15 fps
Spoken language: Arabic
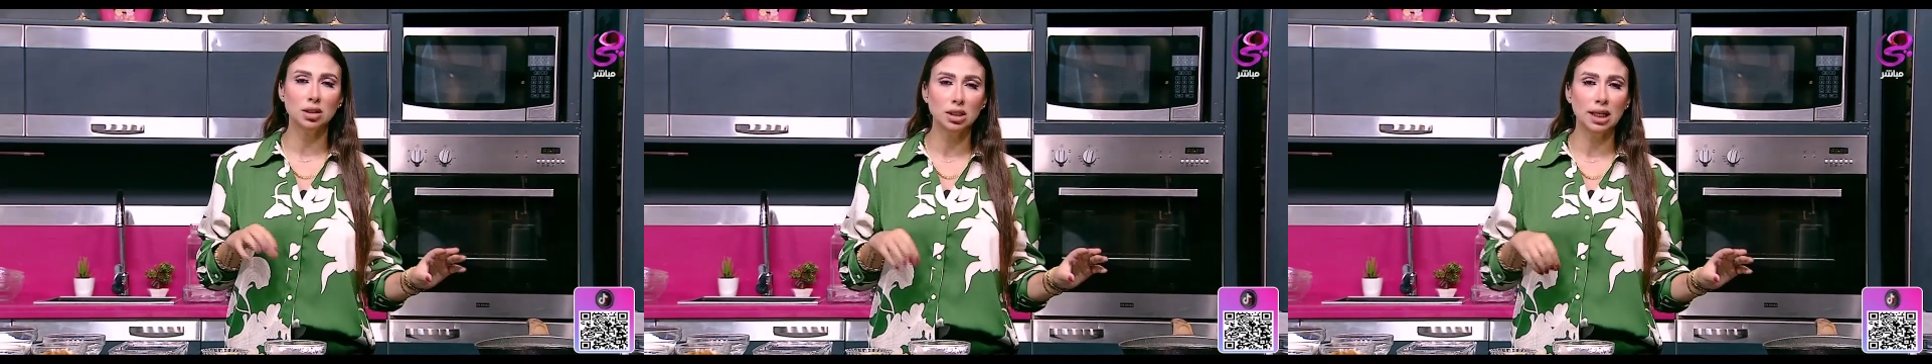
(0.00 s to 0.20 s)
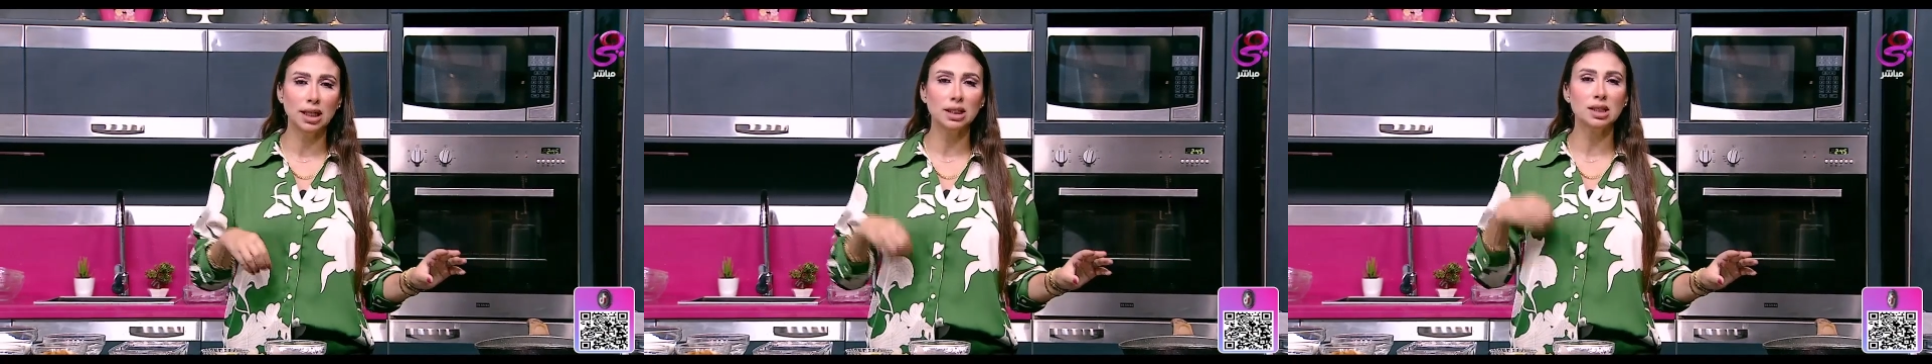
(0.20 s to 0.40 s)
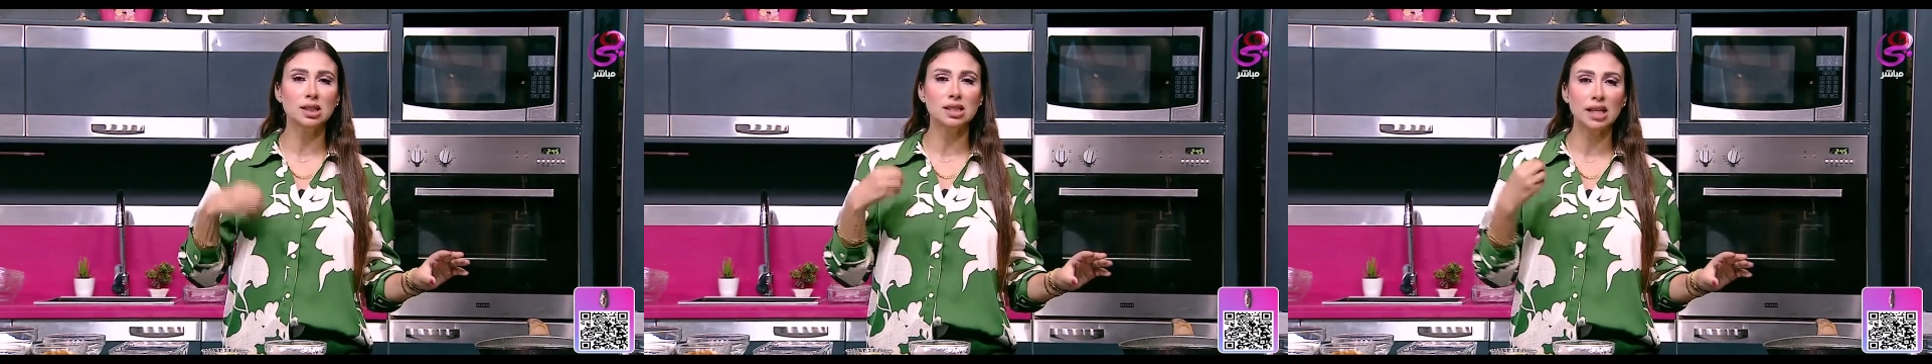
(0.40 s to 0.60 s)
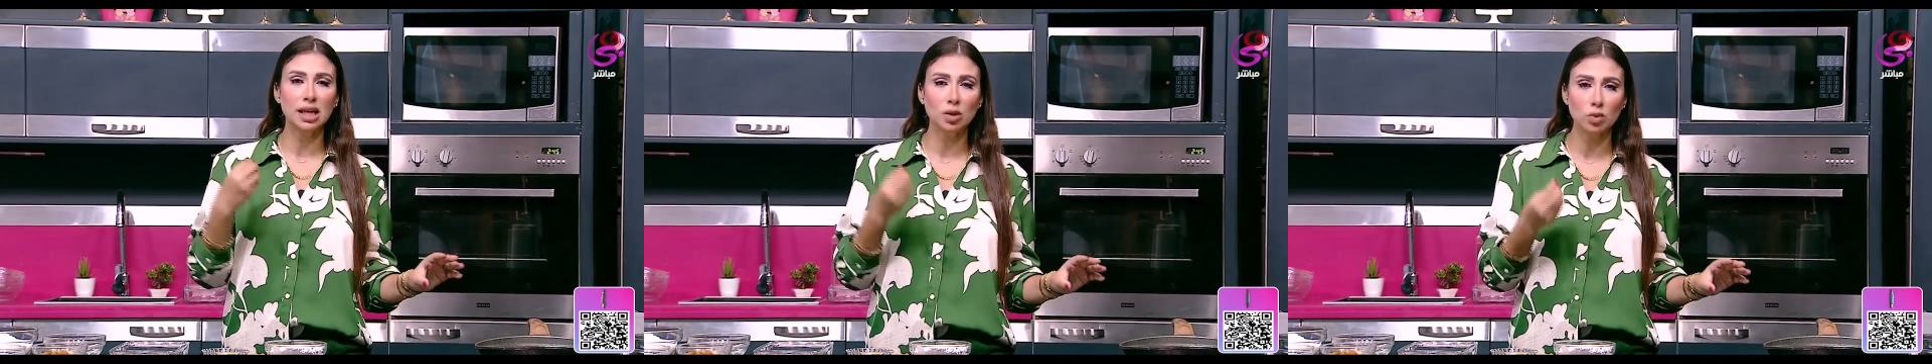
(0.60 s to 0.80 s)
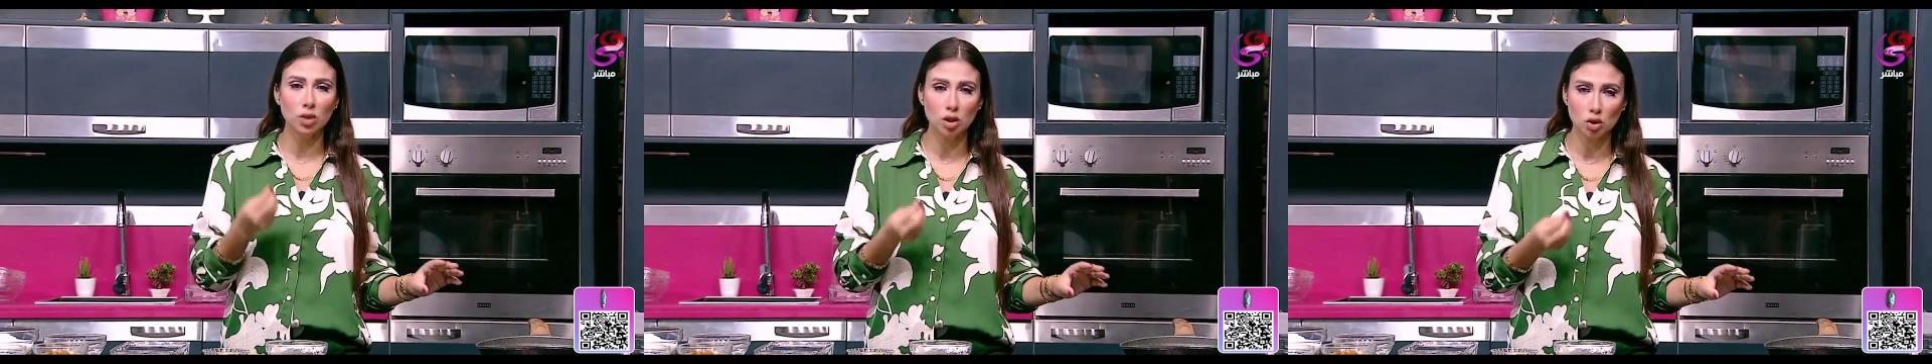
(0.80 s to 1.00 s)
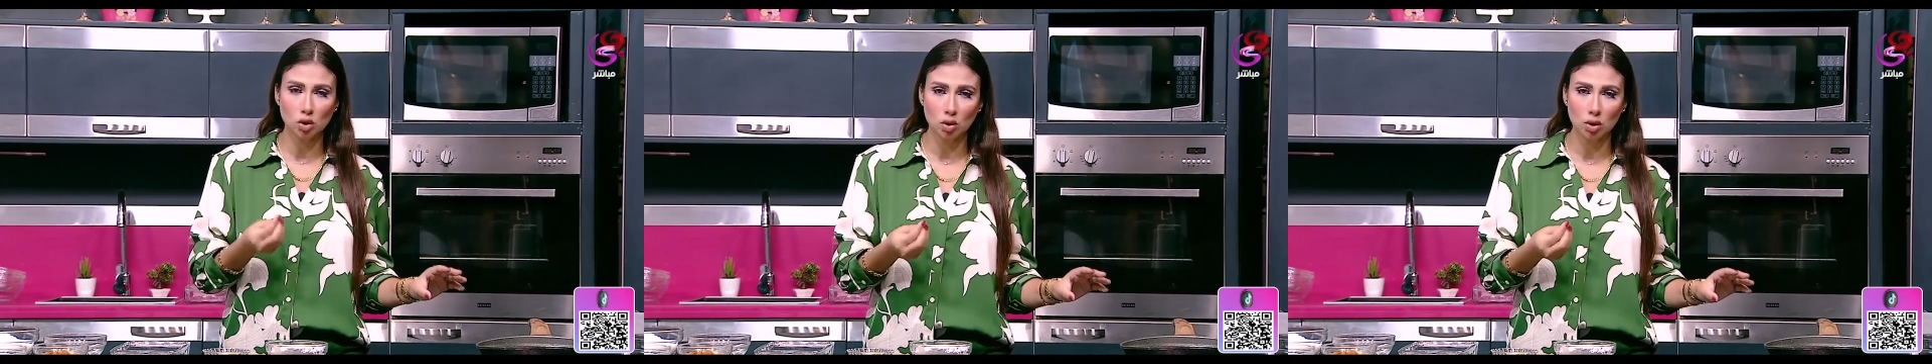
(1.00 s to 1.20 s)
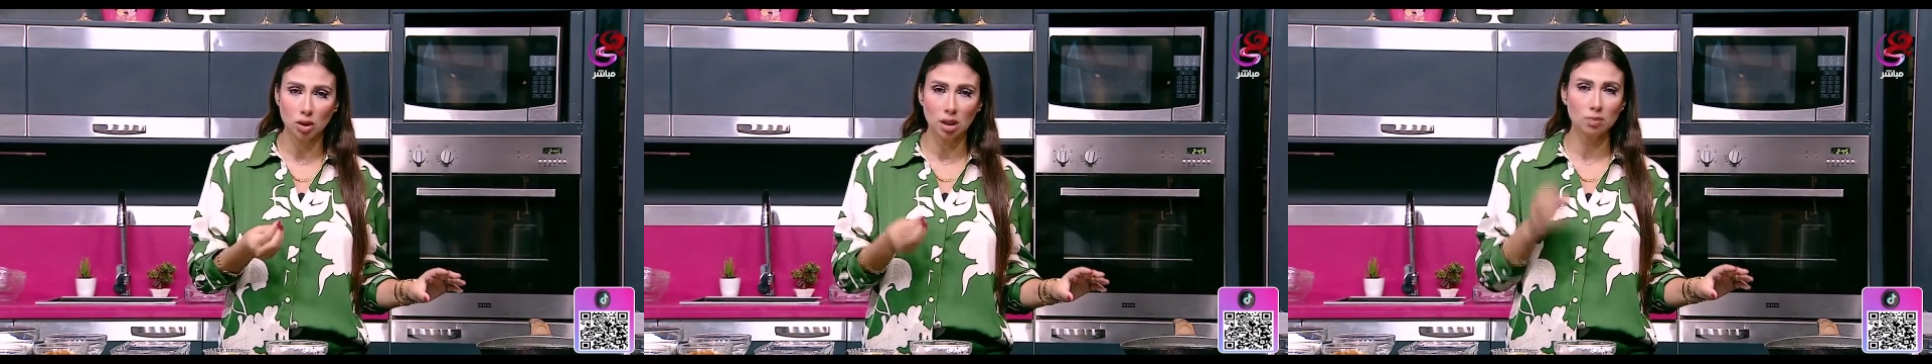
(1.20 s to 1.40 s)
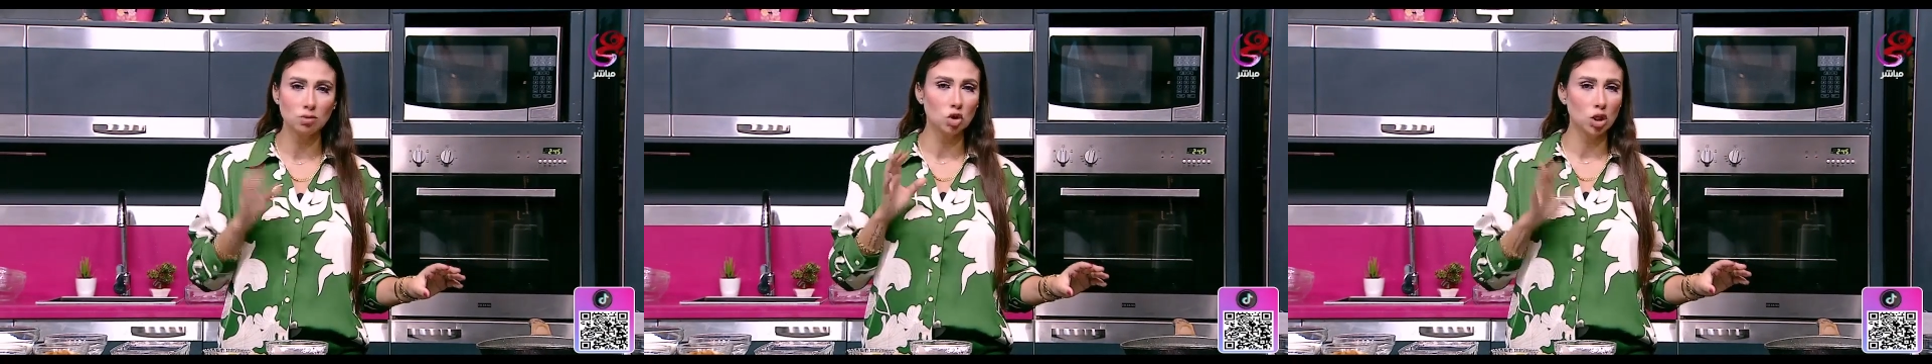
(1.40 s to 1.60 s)
يعني نساوي
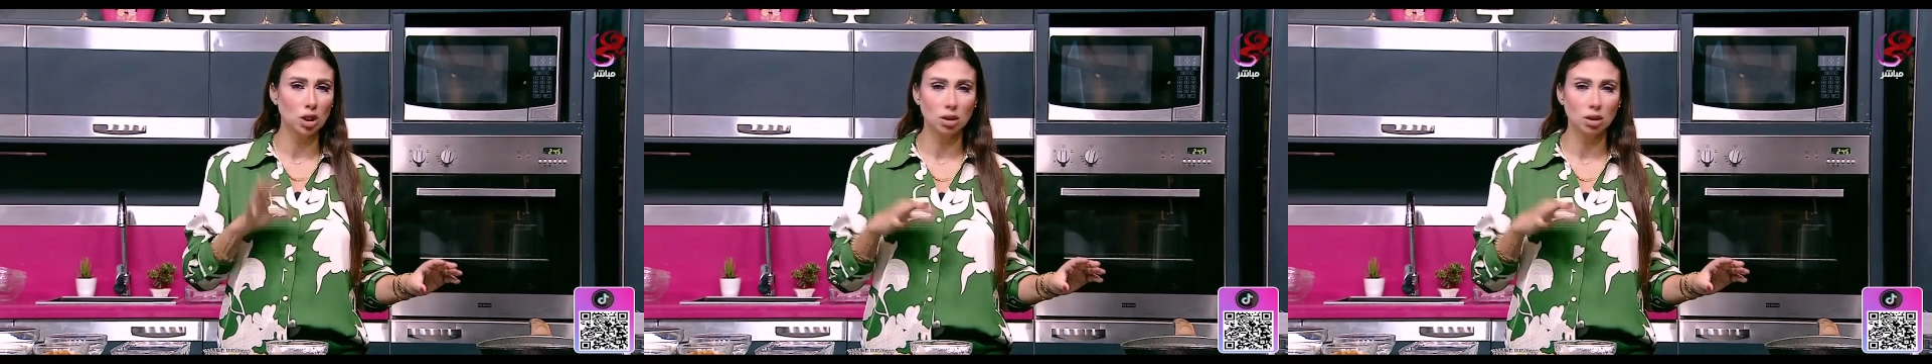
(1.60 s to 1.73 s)
السكر مش